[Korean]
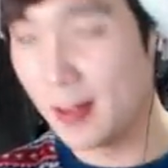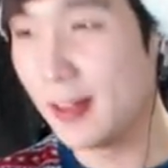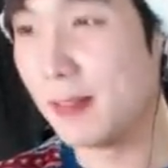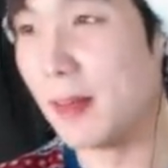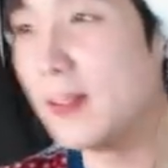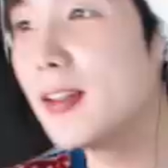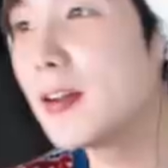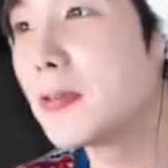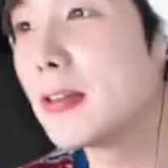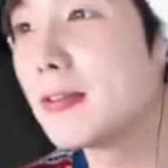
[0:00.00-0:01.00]
맨날
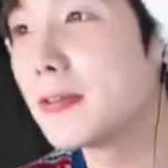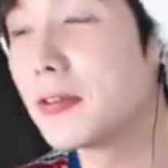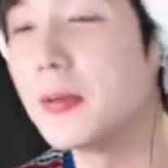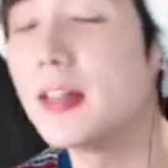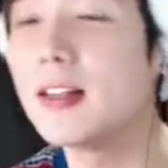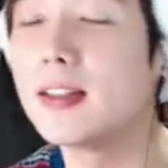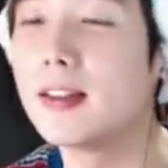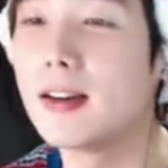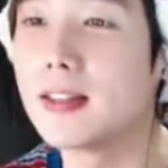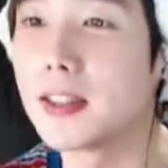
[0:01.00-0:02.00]
오시고 저 맨날
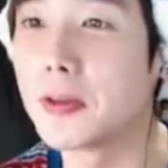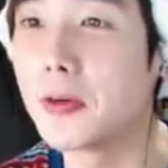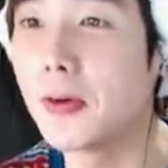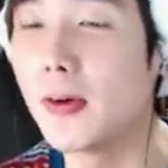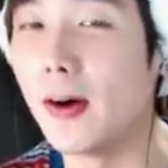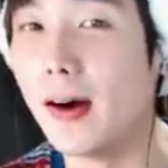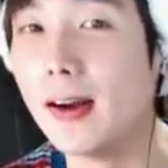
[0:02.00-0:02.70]
기다리시고